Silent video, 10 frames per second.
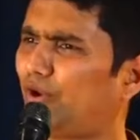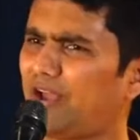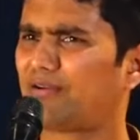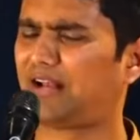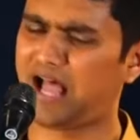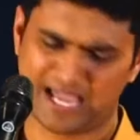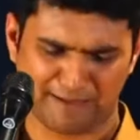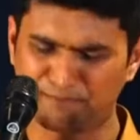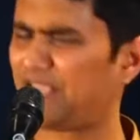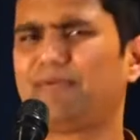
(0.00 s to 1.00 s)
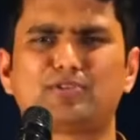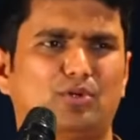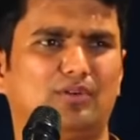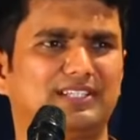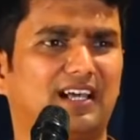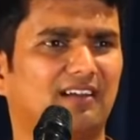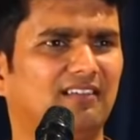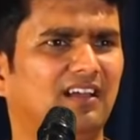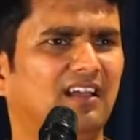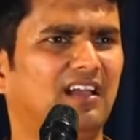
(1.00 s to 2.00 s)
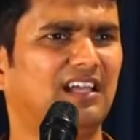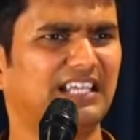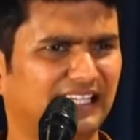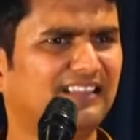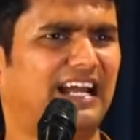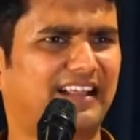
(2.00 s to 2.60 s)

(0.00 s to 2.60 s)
ஒரே ஒரு நான் எப்பயுமே சொல்லுவேன் சார் எந்த